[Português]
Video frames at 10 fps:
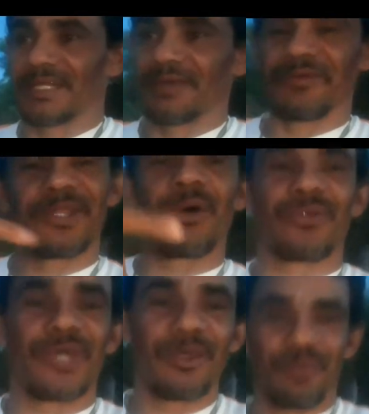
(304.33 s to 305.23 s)
devido ao
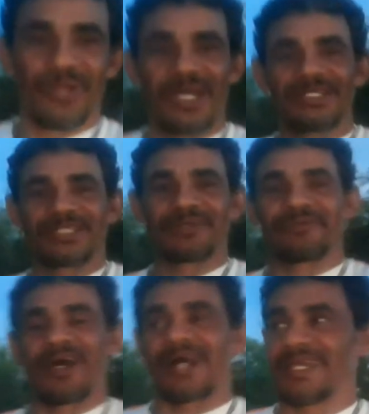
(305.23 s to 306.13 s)
tempo, né? A gente
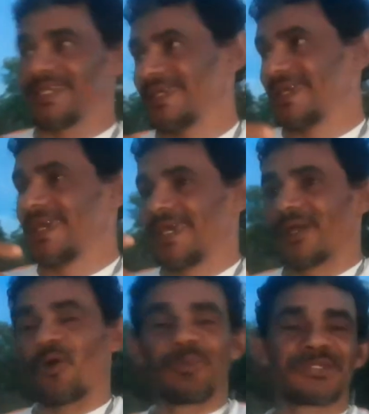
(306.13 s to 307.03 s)
vai
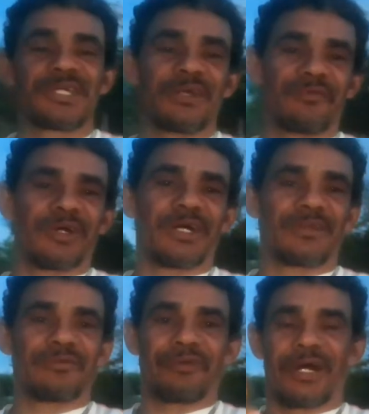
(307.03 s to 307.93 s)

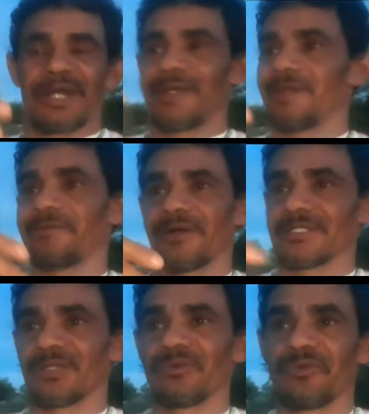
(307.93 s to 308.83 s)
observando, vai
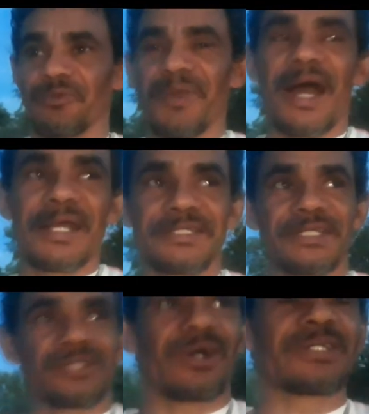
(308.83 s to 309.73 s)
fazendo filmagem,
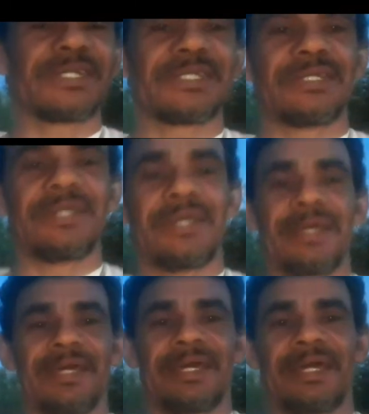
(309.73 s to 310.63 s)
então a gente
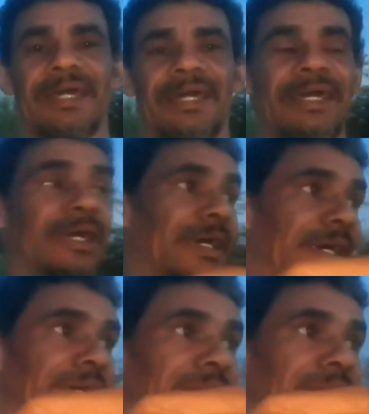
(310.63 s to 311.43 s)
é,